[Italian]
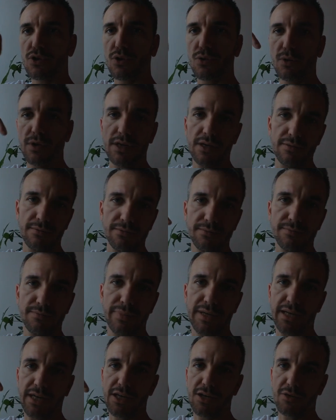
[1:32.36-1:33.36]
questo qui,
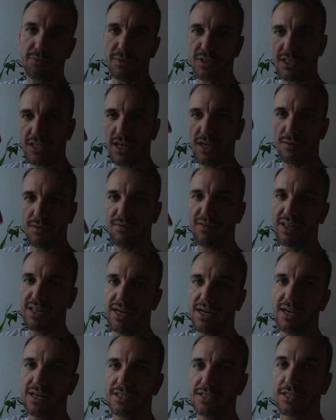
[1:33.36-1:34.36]
per chi non mi segue,
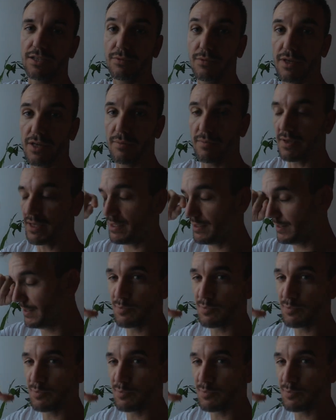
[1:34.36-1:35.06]
vada a seguirmi.